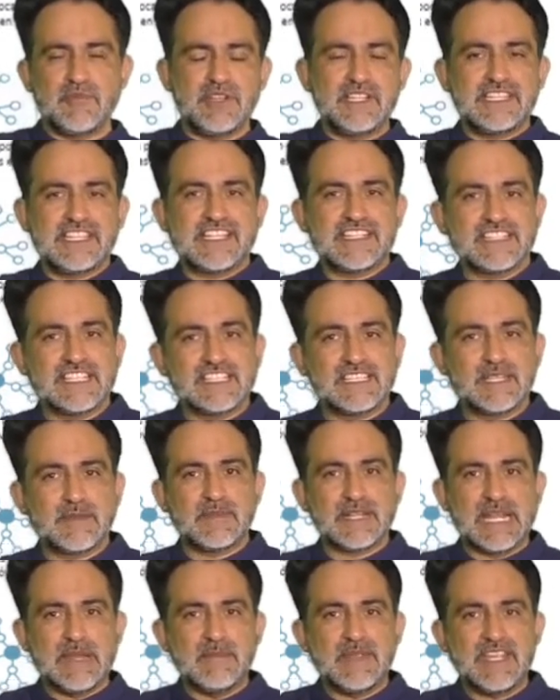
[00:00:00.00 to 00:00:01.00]
es muy
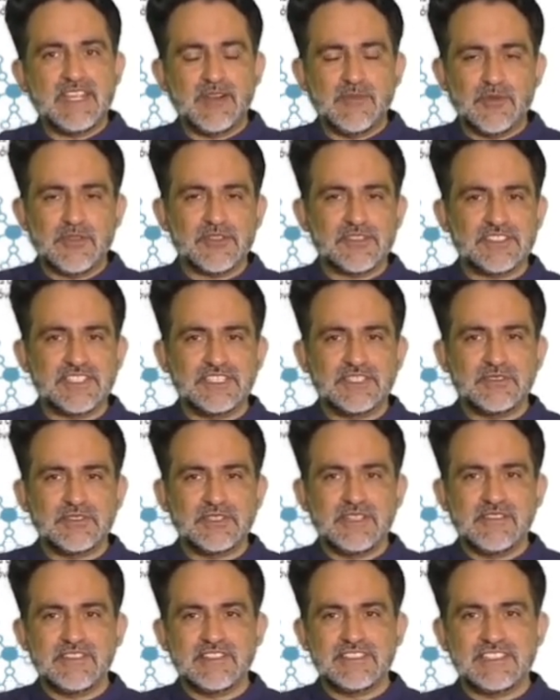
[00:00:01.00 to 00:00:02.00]
interesante para mí como
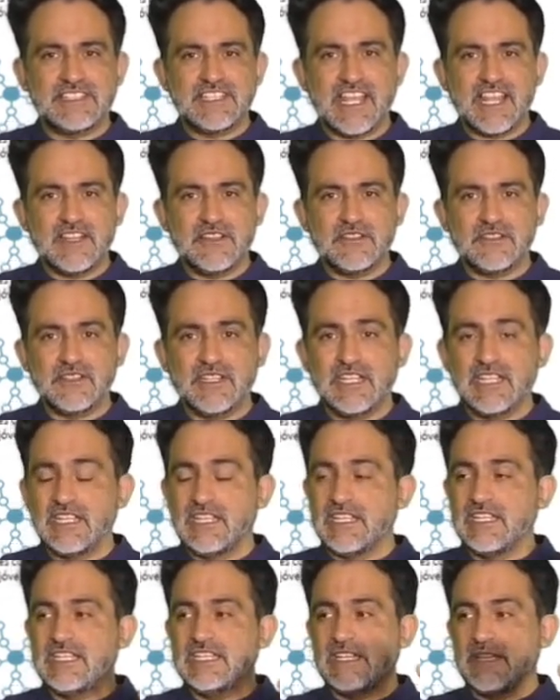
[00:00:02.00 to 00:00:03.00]
docente universitario
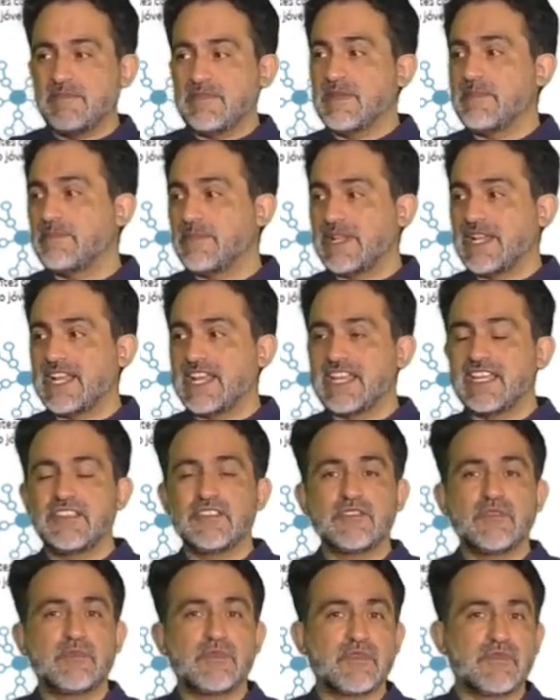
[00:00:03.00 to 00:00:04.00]
y también para
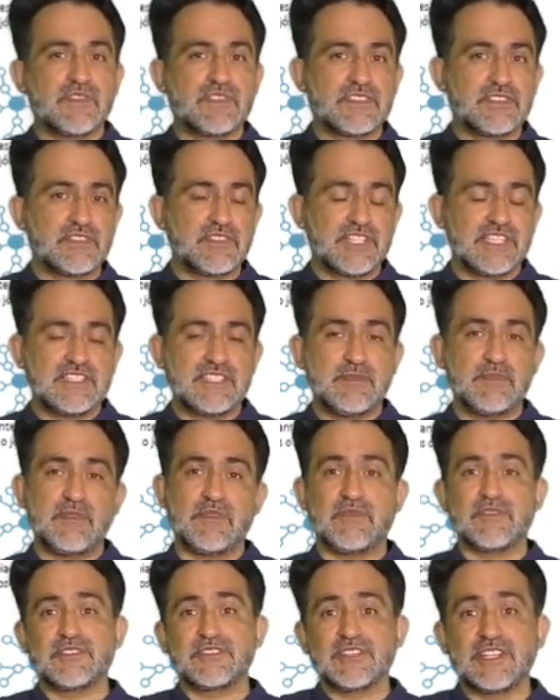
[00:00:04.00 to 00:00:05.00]
aquellos profesores y
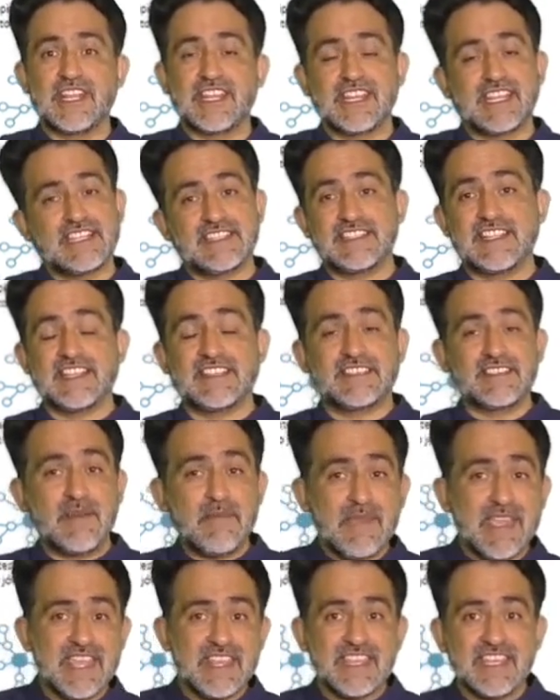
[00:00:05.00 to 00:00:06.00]
profesoras de
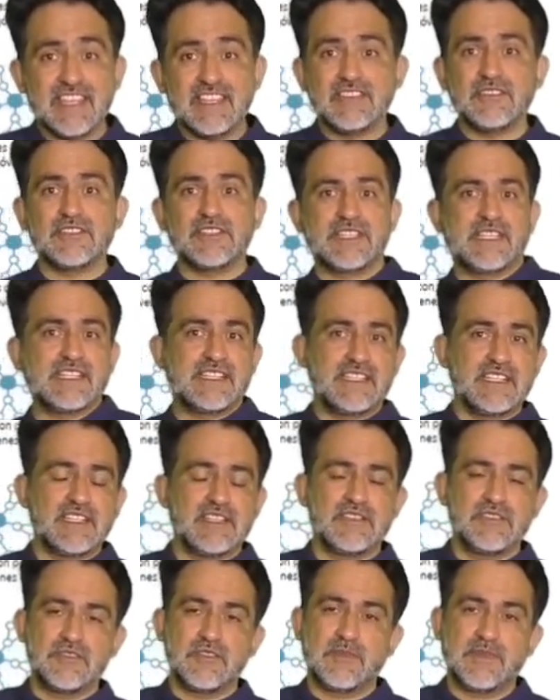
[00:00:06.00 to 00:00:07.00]
enseñanza media, donde
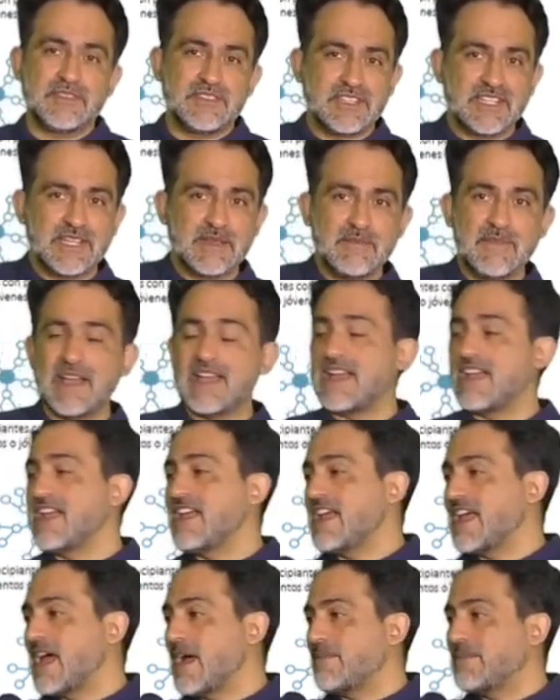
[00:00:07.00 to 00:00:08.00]
yo pienso que es más
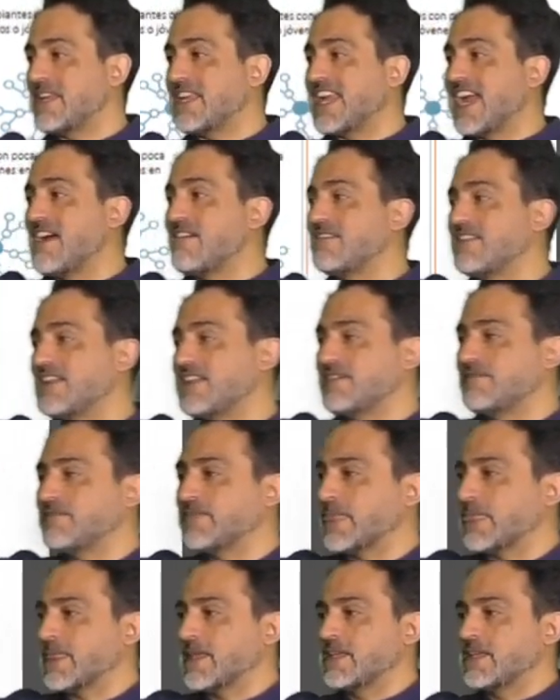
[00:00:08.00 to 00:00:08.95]
aplicable.